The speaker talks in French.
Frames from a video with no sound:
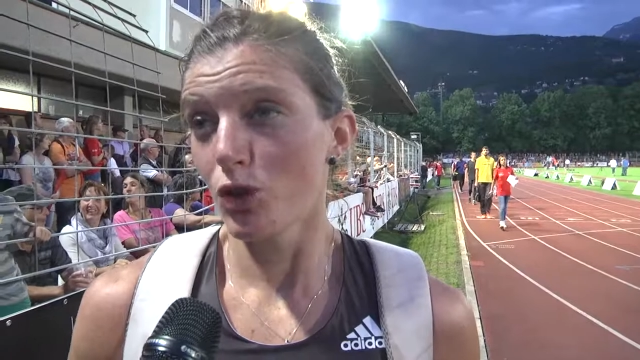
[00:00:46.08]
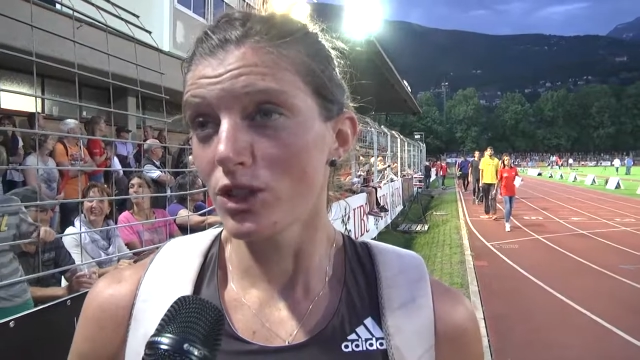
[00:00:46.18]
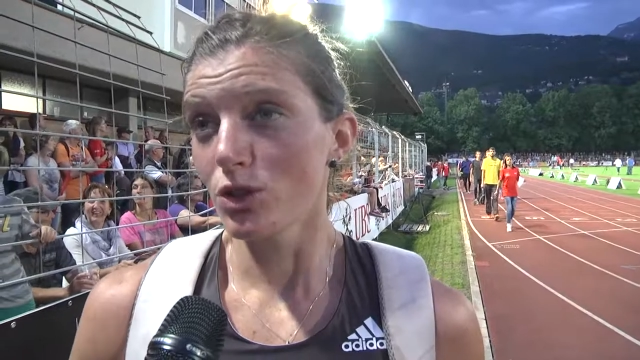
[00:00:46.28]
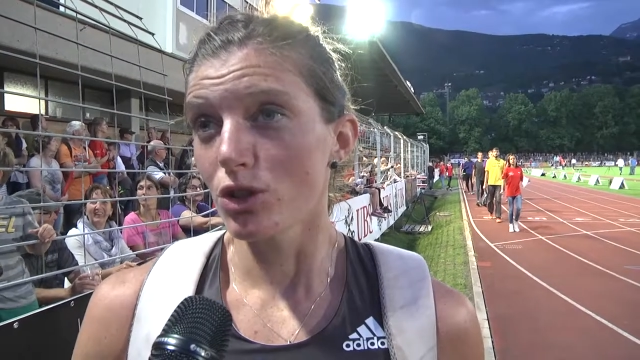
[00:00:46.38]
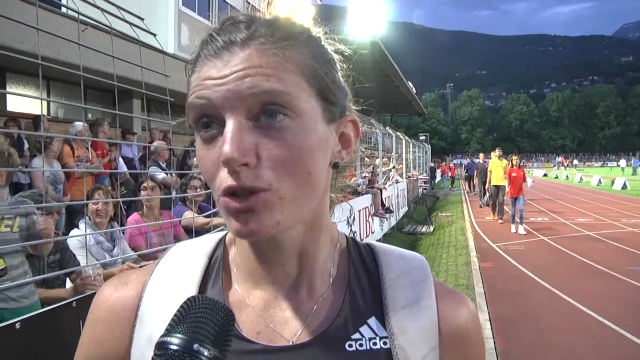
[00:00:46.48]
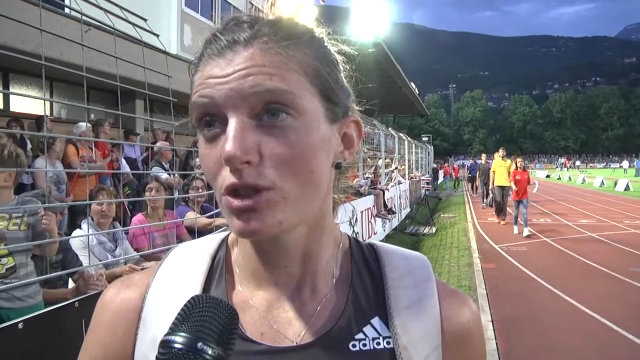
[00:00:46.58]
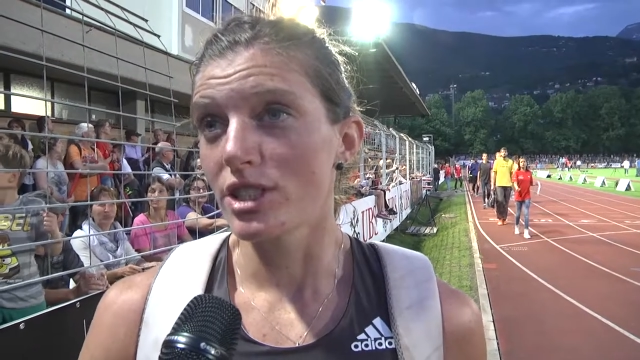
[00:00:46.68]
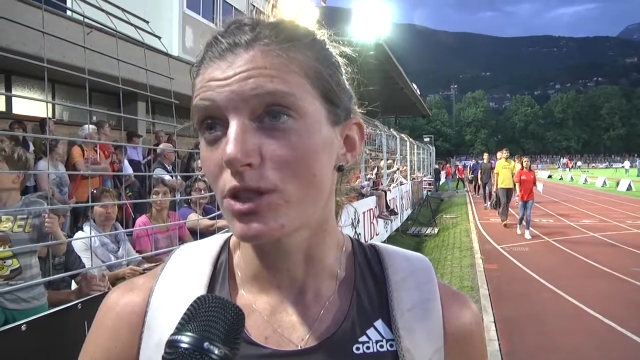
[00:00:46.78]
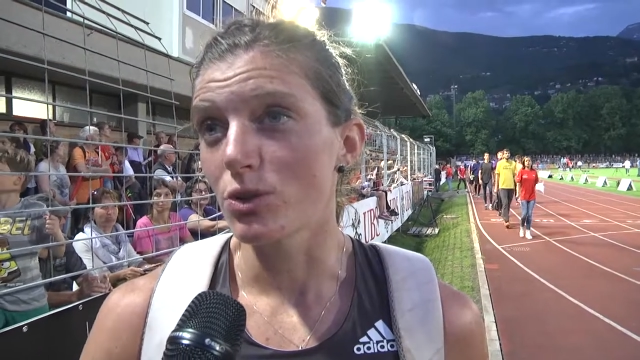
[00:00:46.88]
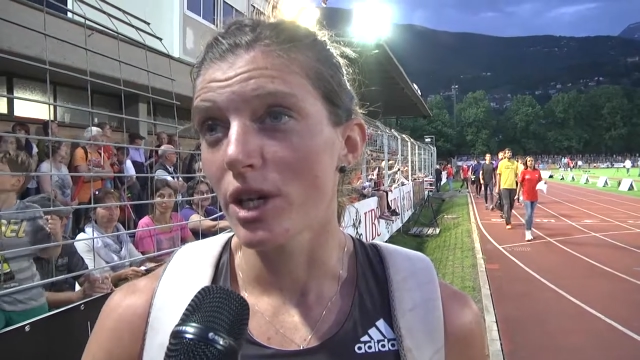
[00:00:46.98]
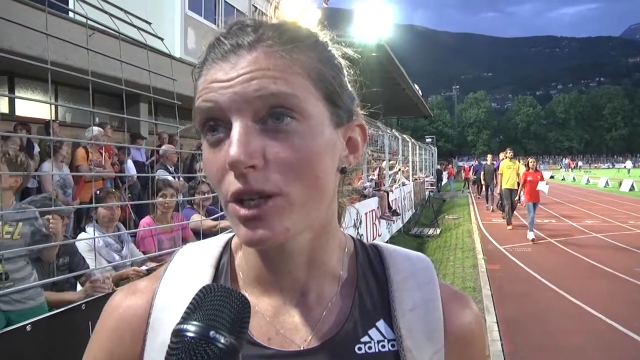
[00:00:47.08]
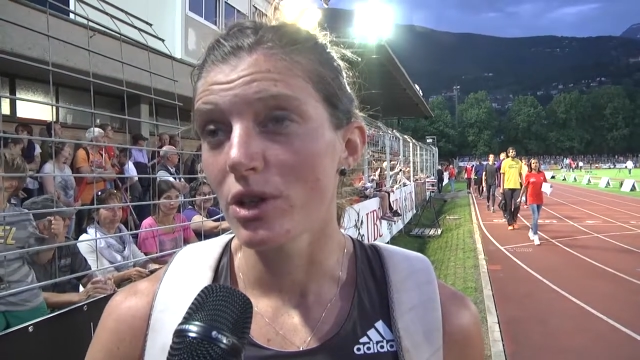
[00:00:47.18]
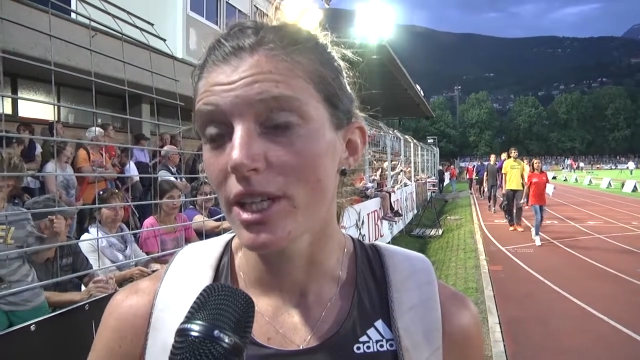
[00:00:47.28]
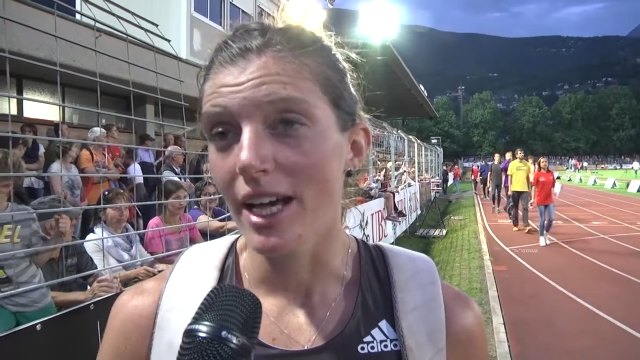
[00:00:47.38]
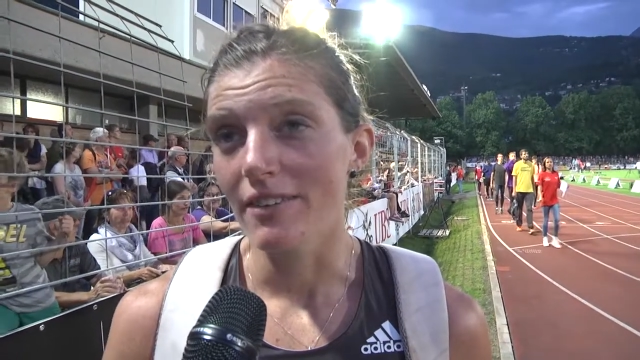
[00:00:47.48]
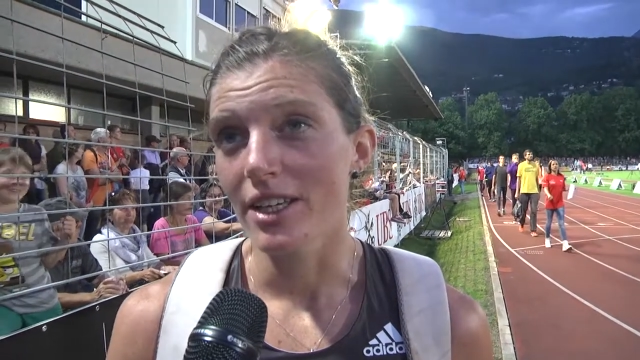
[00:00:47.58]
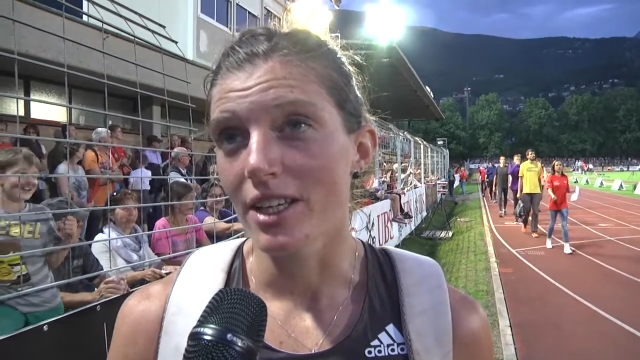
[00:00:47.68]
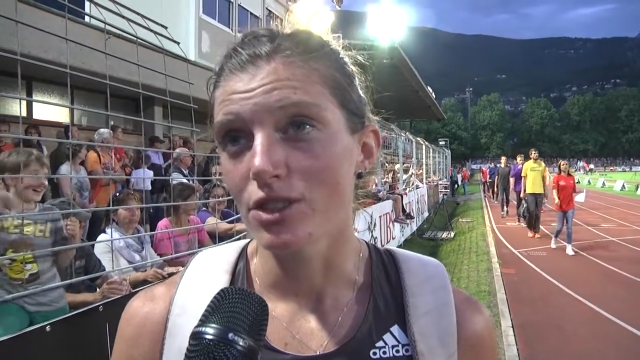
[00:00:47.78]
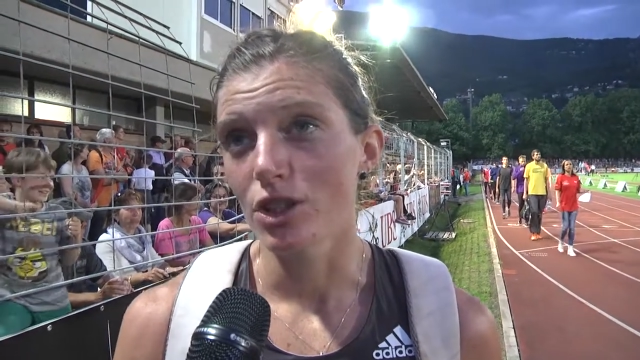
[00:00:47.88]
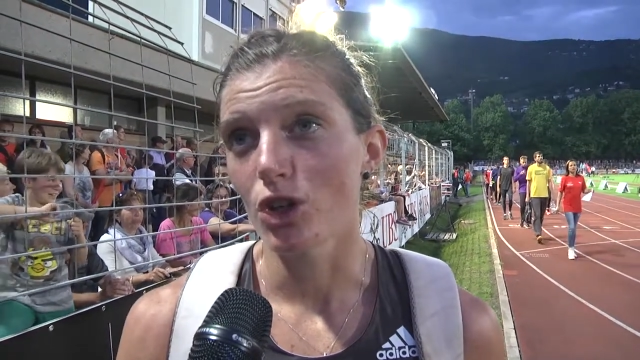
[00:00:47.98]
façon, dans une saison régulière avec un
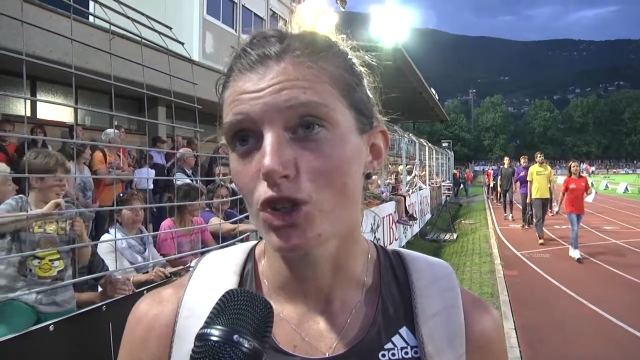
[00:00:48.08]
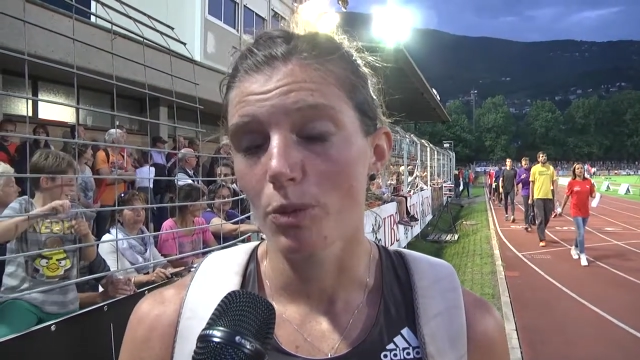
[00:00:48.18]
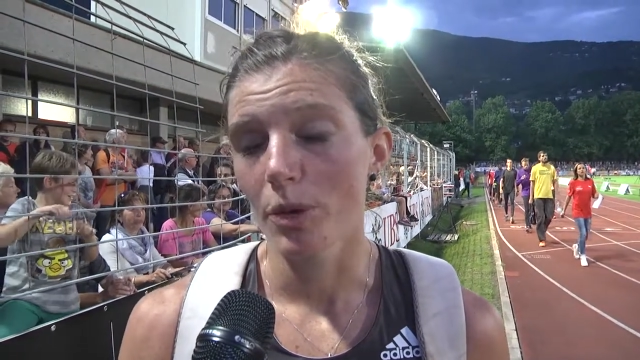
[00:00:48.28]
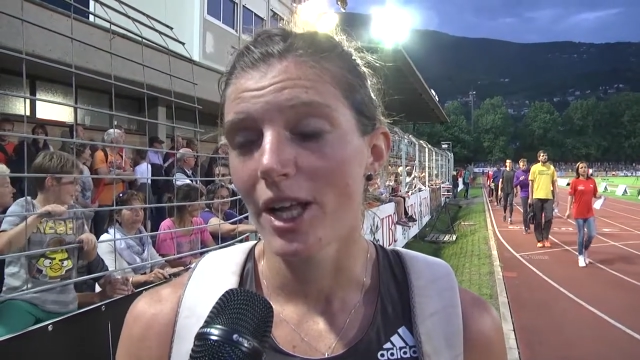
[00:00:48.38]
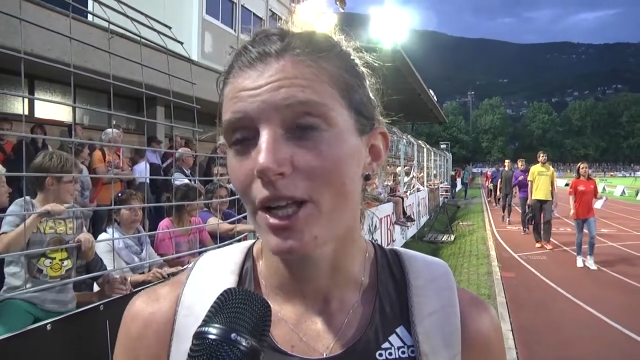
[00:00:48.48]
seul grand championnat,